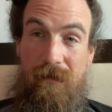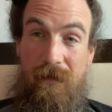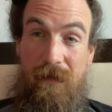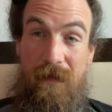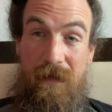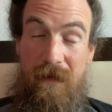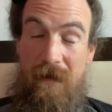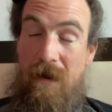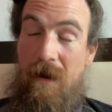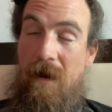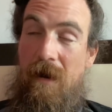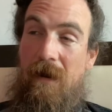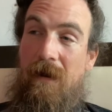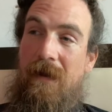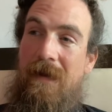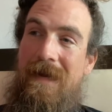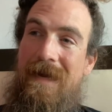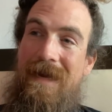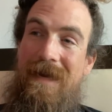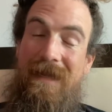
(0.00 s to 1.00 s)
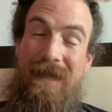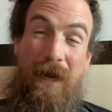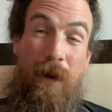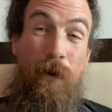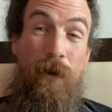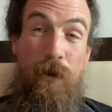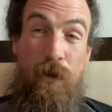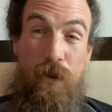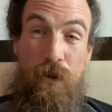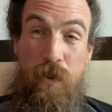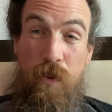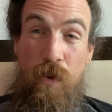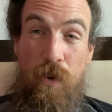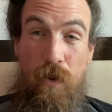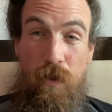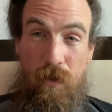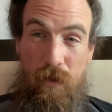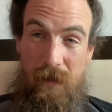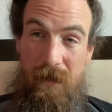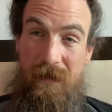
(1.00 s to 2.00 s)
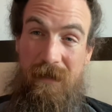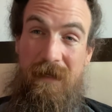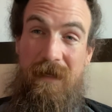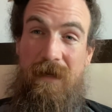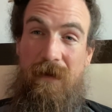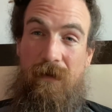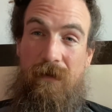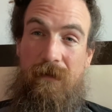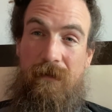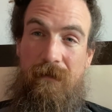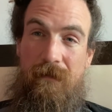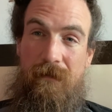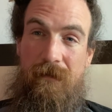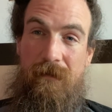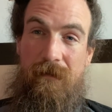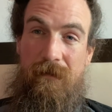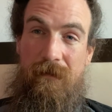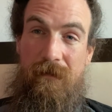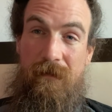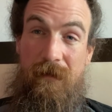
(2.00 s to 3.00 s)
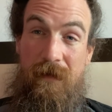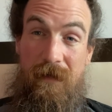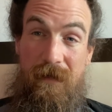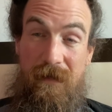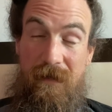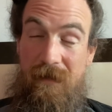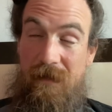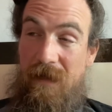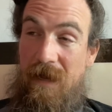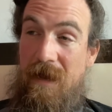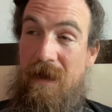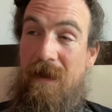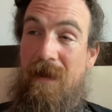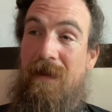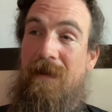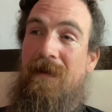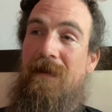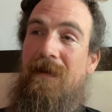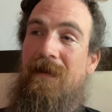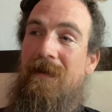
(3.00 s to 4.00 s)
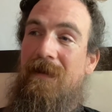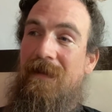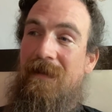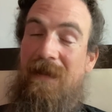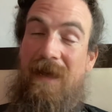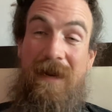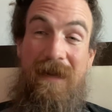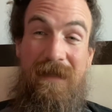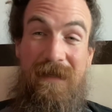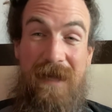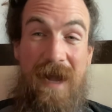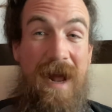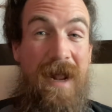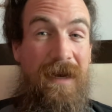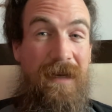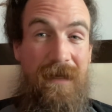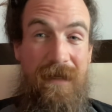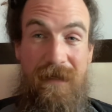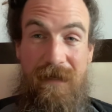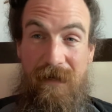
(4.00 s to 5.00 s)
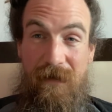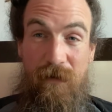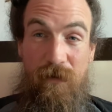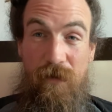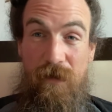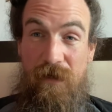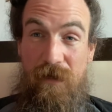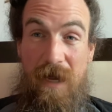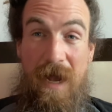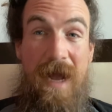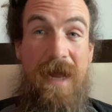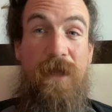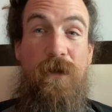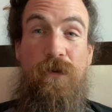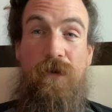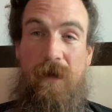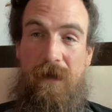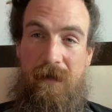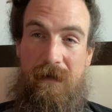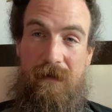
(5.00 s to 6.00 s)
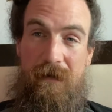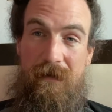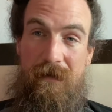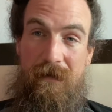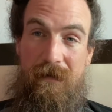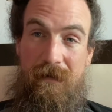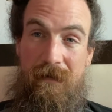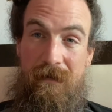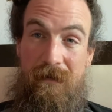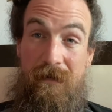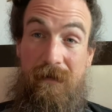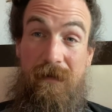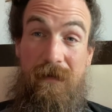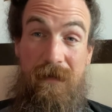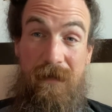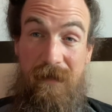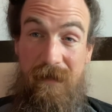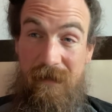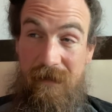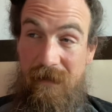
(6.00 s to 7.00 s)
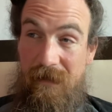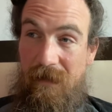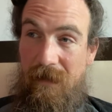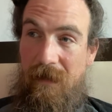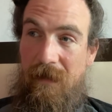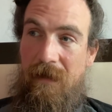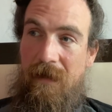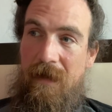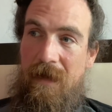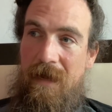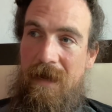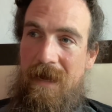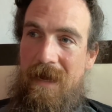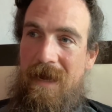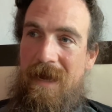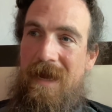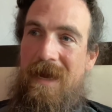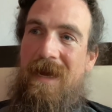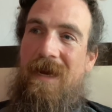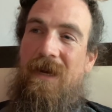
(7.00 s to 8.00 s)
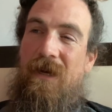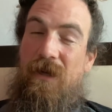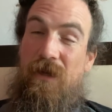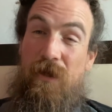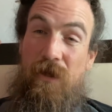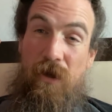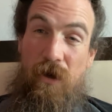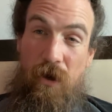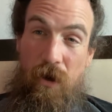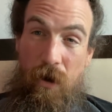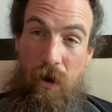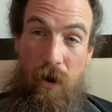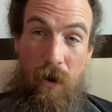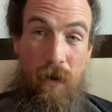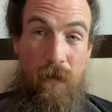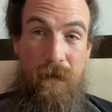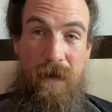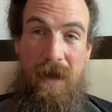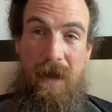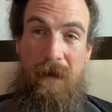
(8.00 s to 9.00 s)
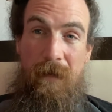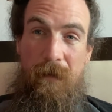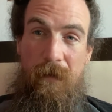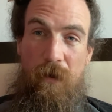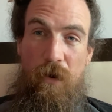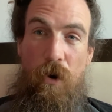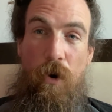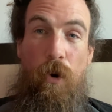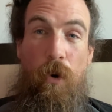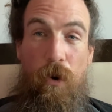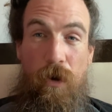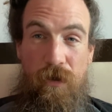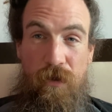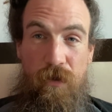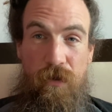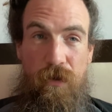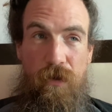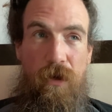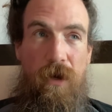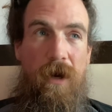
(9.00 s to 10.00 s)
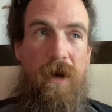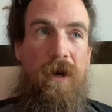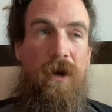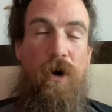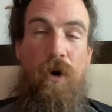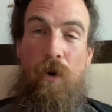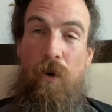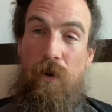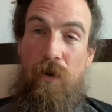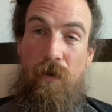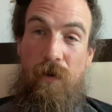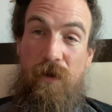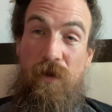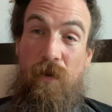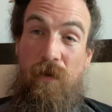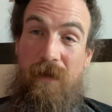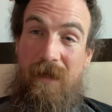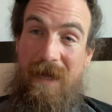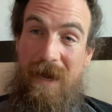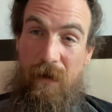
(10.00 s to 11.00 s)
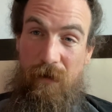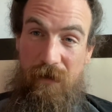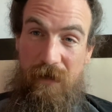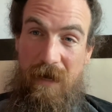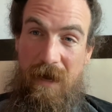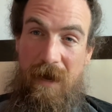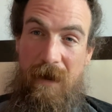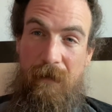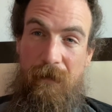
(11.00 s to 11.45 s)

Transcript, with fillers: 第二，他会有出国的自由。第三，他的家人也会是安全的。于是，后面或许会有一种调查，